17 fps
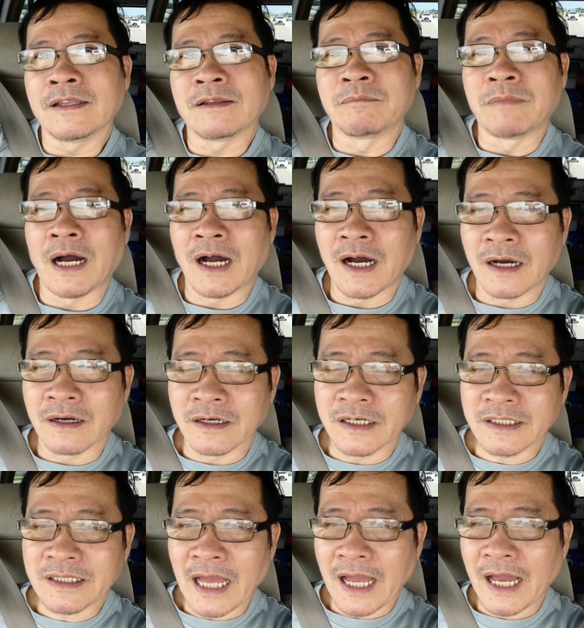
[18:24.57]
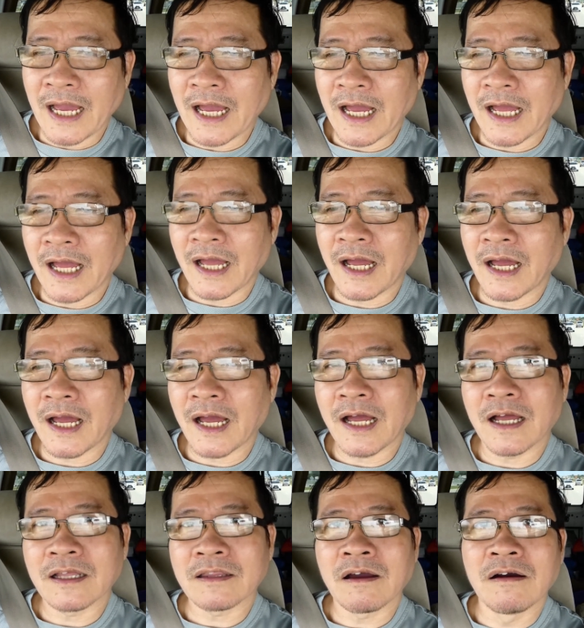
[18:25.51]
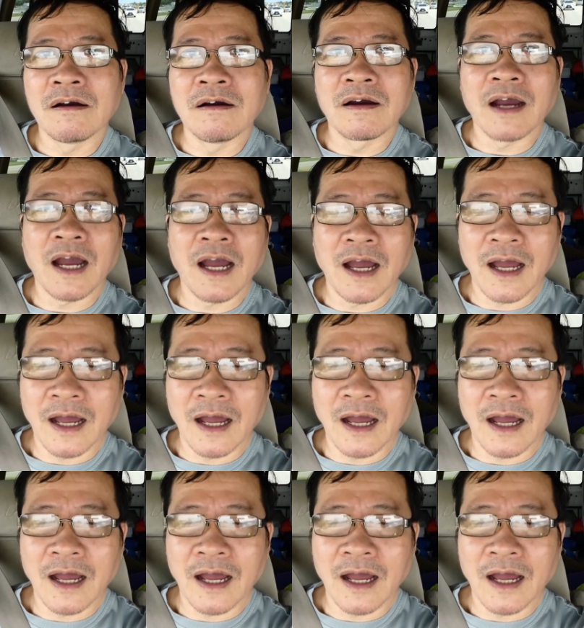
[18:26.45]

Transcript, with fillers: mà người ta thường